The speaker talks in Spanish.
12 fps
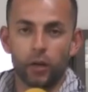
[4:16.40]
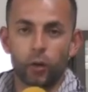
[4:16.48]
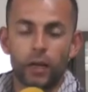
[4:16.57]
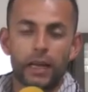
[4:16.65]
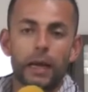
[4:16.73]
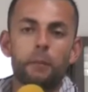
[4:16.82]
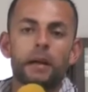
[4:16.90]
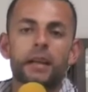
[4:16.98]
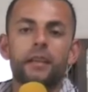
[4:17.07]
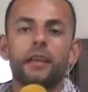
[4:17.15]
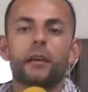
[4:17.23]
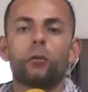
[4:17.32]
Con la
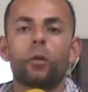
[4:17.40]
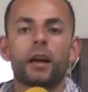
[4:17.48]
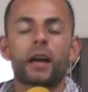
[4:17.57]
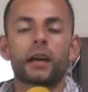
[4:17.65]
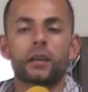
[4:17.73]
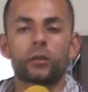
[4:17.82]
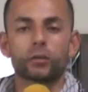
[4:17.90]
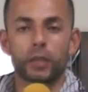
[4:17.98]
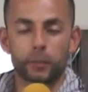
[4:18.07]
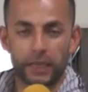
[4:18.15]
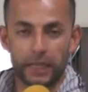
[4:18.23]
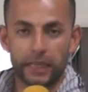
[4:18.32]
cámara de Juan Carlos
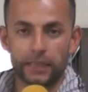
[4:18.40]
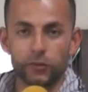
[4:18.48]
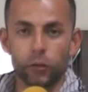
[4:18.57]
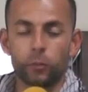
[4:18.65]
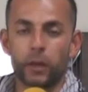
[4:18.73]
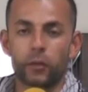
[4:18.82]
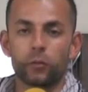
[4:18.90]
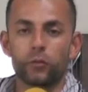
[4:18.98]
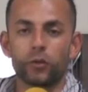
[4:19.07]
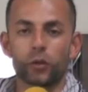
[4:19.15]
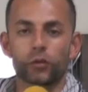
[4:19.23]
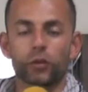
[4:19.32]
Arbeláez, soy Pedro
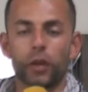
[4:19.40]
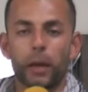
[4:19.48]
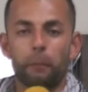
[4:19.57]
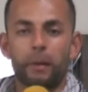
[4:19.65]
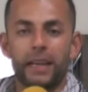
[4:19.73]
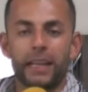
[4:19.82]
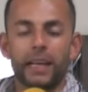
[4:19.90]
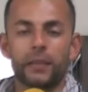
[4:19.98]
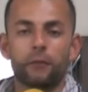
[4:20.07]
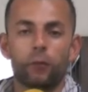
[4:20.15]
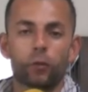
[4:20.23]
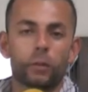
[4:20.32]
Muñoz para el
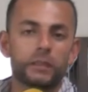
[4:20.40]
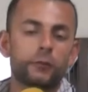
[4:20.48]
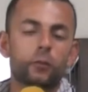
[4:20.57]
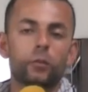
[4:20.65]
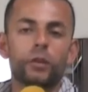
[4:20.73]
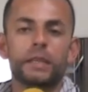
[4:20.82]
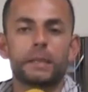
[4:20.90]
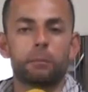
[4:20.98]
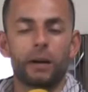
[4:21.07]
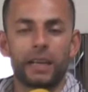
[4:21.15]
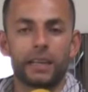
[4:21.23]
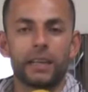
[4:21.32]
informativo
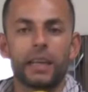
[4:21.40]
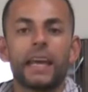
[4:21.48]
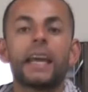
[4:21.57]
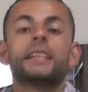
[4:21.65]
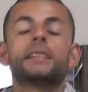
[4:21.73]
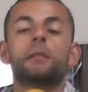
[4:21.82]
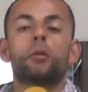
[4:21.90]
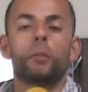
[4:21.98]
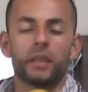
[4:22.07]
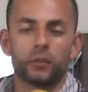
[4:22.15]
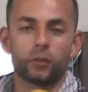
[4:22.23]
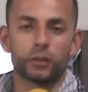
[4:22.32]
municipal. Es el
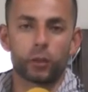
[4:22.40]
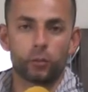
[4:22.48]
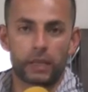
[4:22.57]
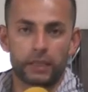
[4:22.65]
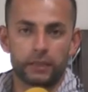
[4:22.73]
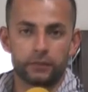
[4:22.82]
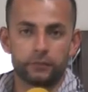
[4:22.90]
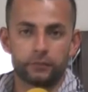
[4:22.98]
momento, Yarumal.